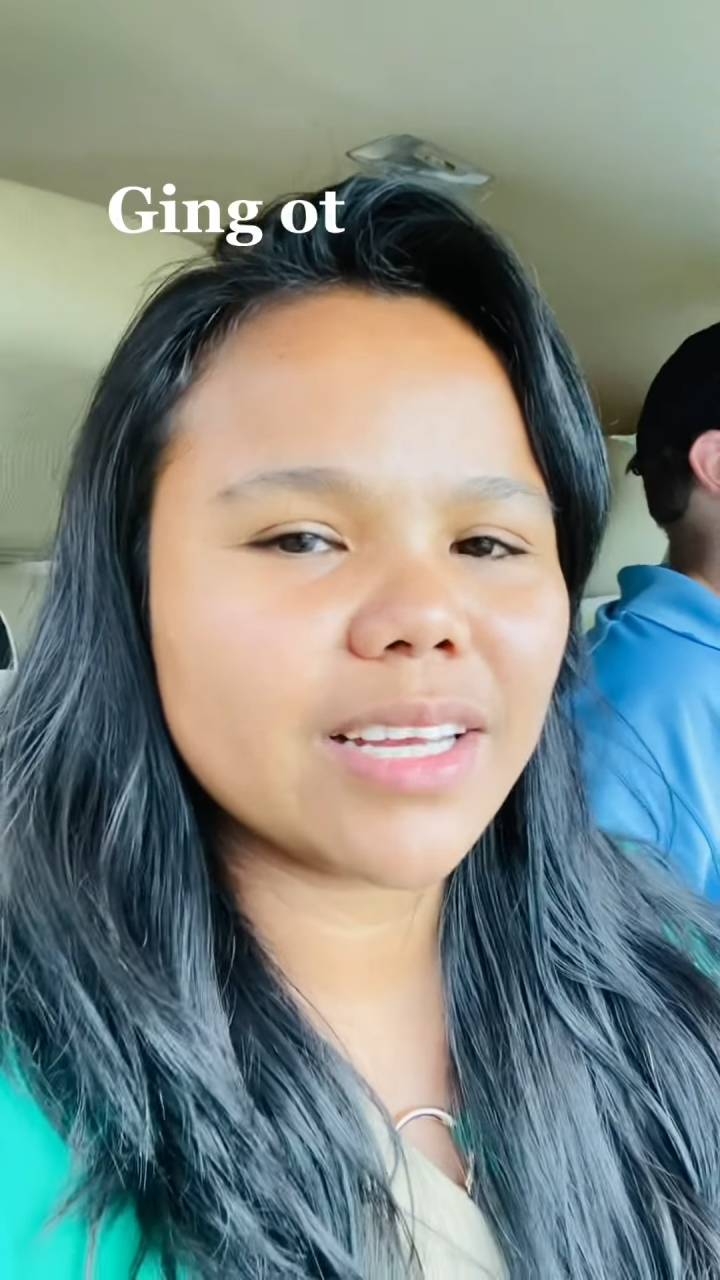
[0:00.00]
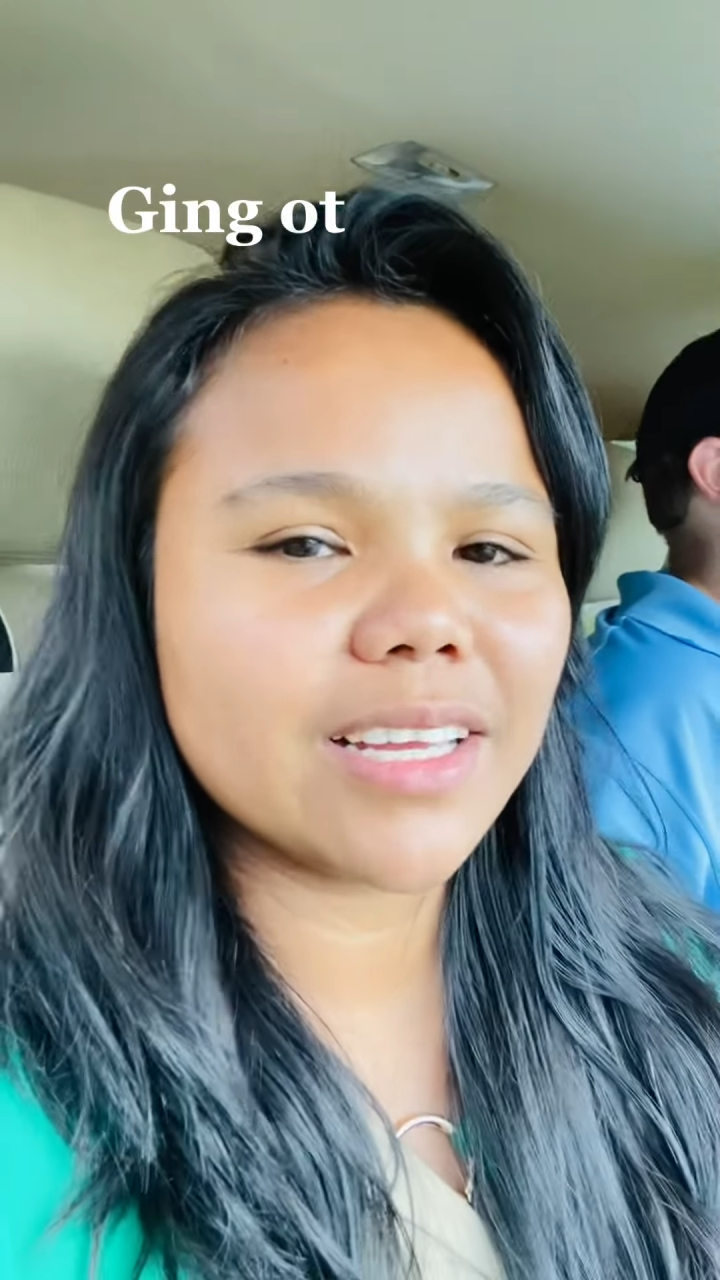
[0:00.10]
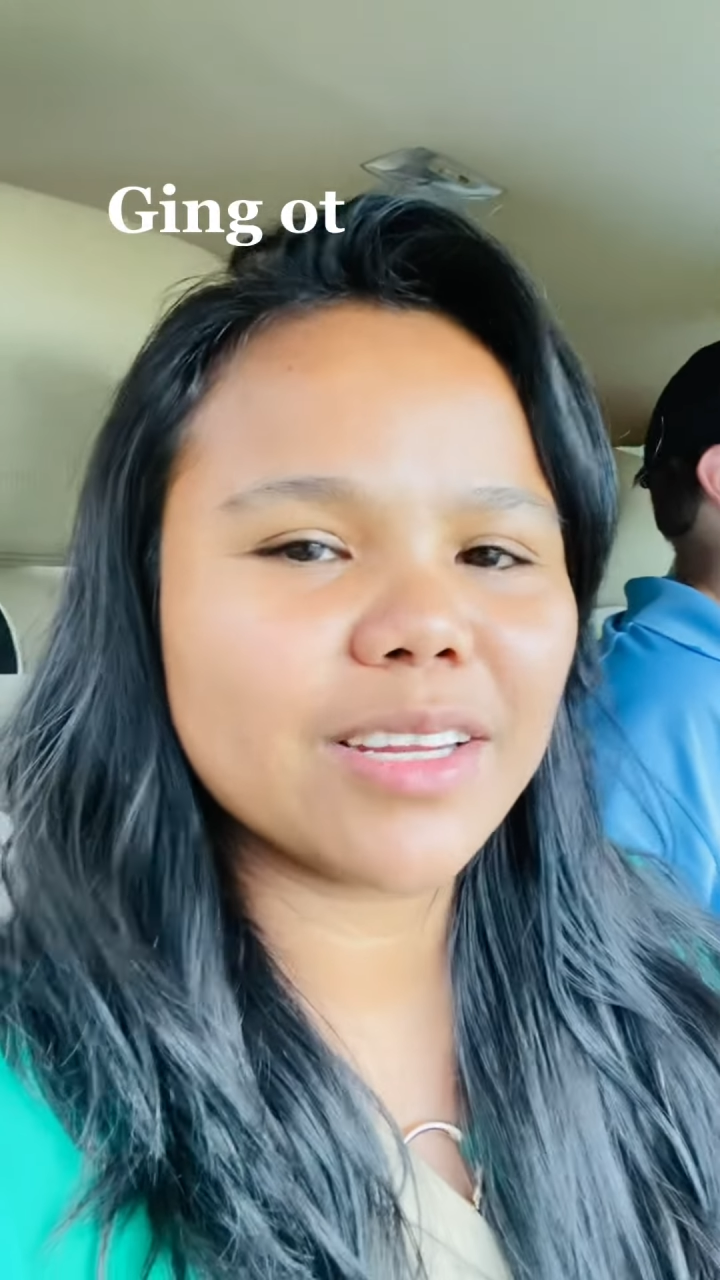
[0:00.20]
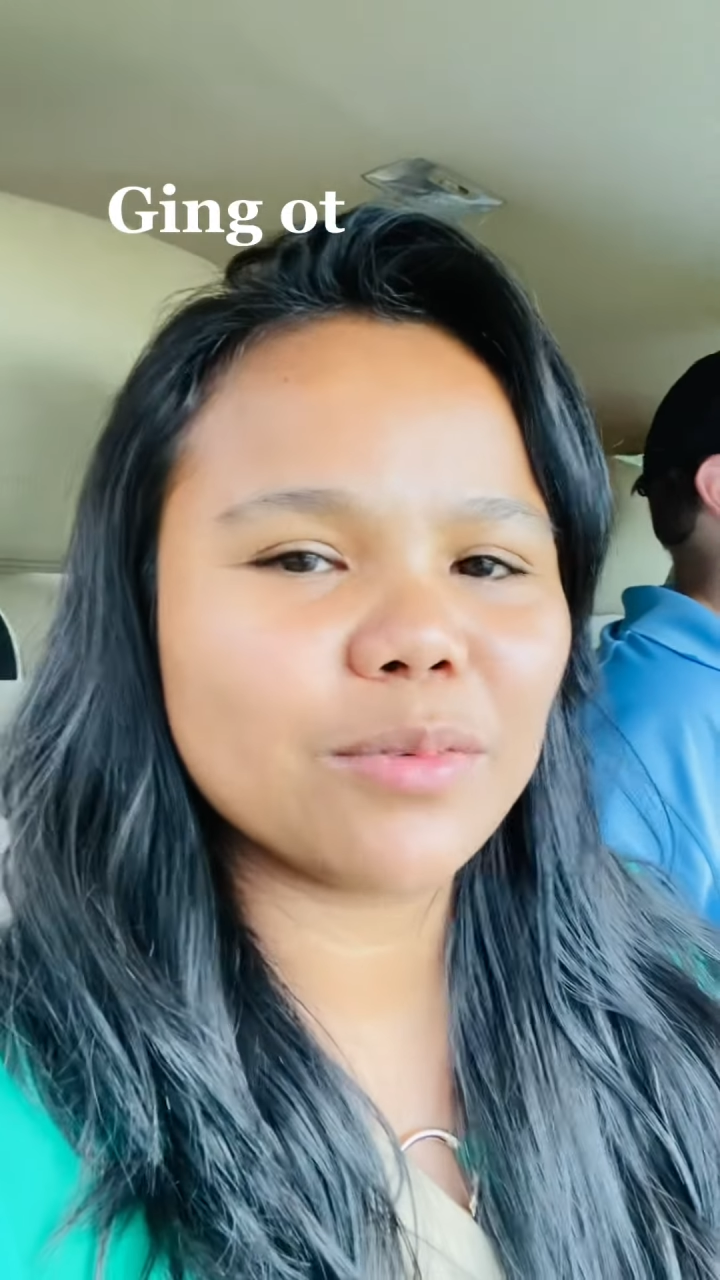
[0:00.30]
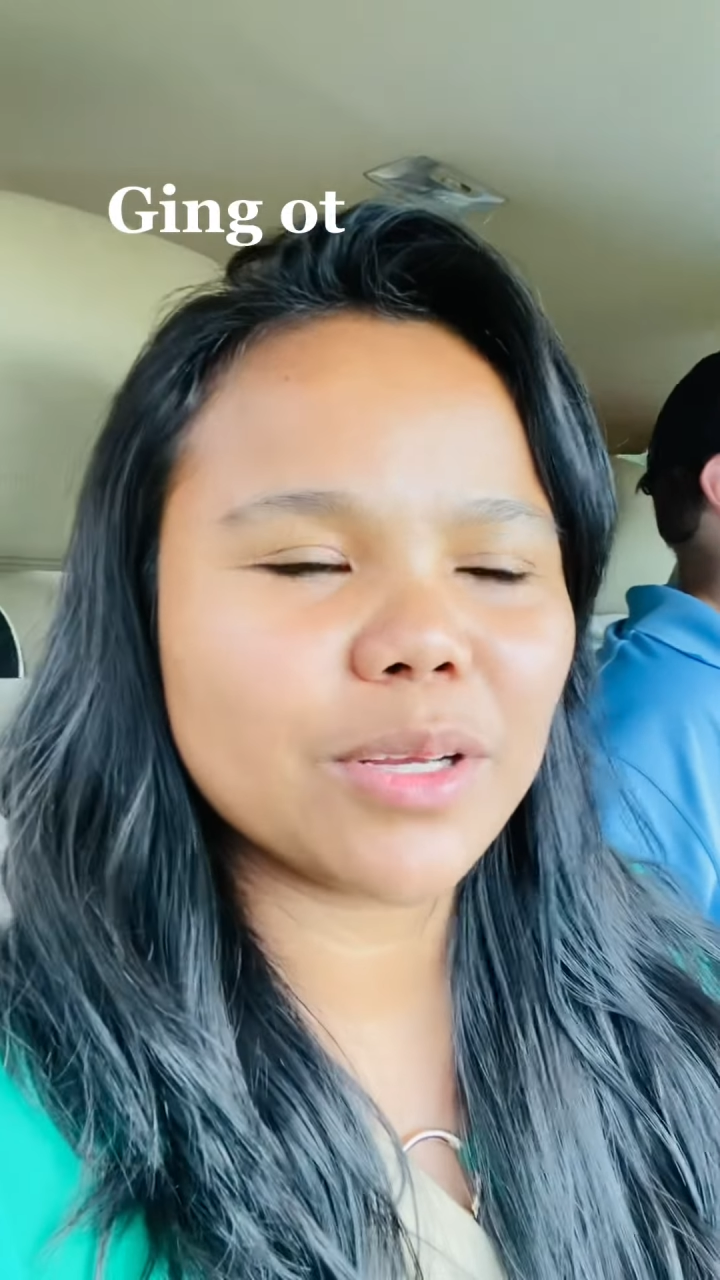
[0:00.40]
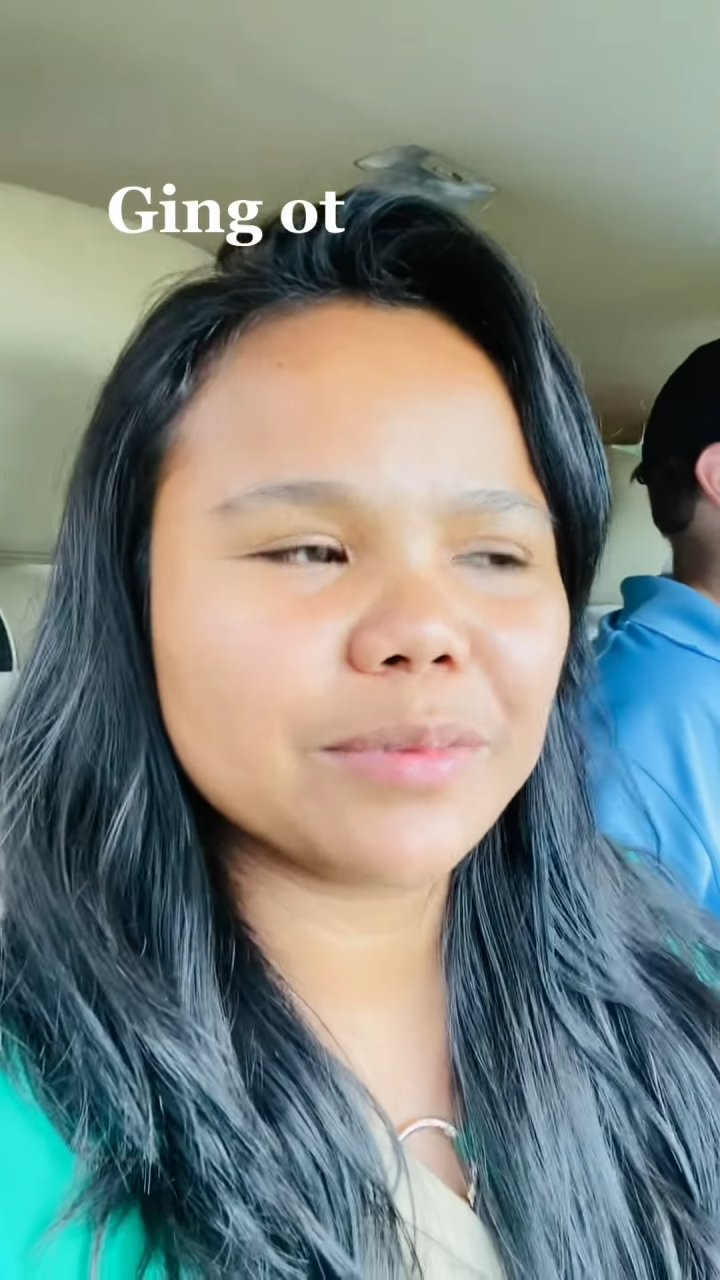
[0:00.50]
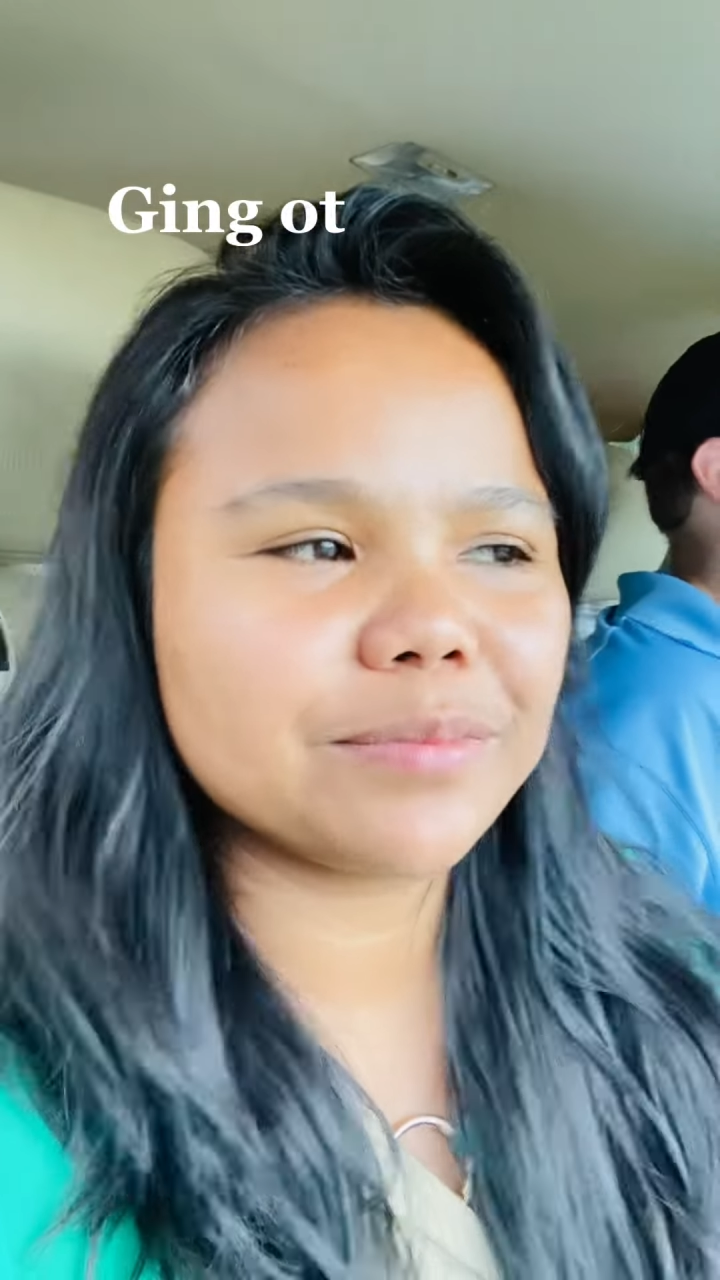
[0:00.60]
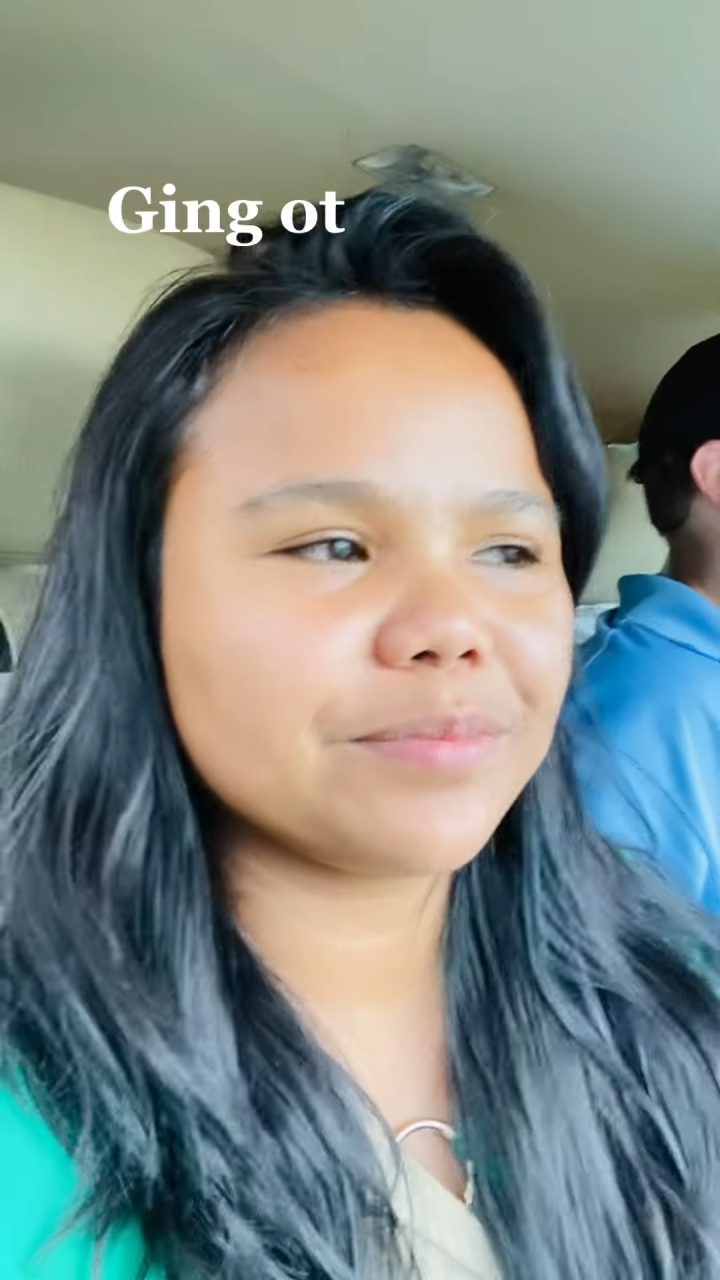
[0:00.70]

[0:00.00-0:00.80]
Anyway,